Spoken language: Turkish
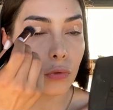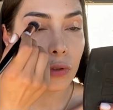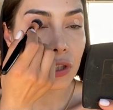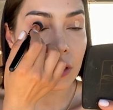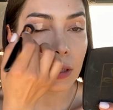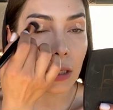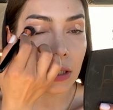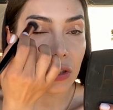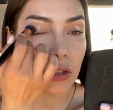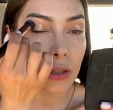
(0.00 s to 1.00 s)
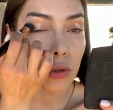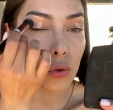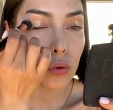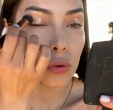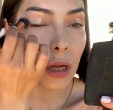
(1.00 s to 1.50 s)
Bu fırça da Naşita'nın
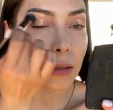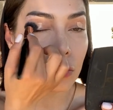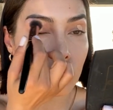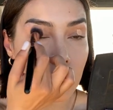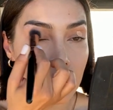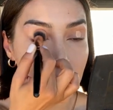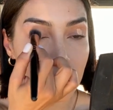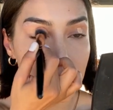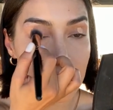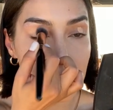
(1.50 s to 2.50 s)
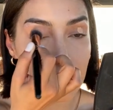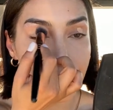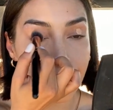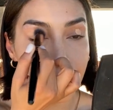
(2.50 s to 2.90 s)
136 numaralı fırçası.